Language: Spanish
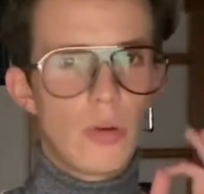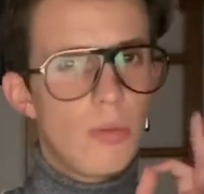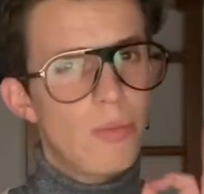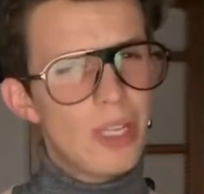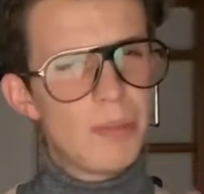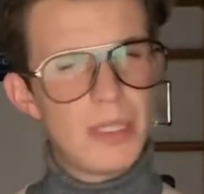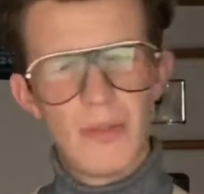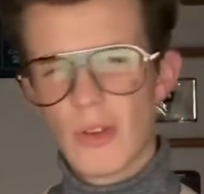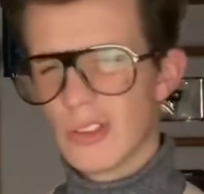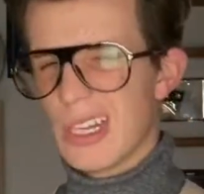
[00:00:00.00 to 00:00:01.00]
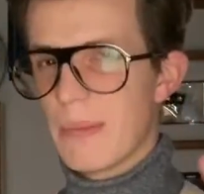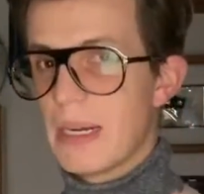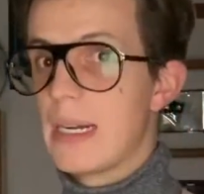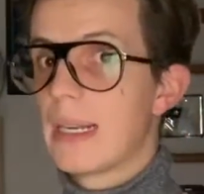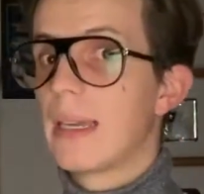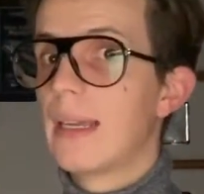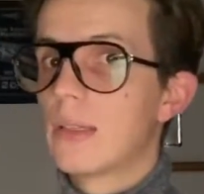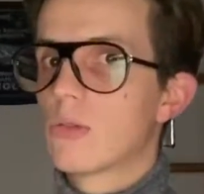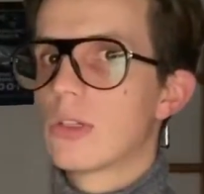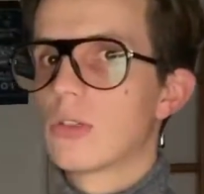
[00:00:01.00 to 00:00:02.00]
como muy específicos en la manera que
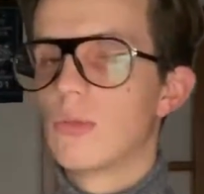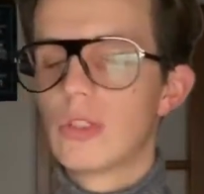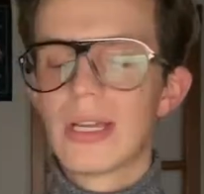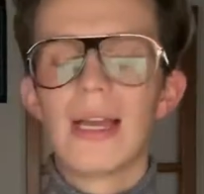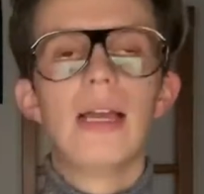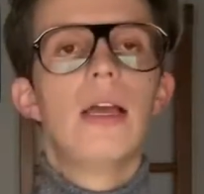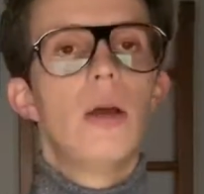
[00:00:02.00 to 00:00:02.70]
quieren escuchar su música,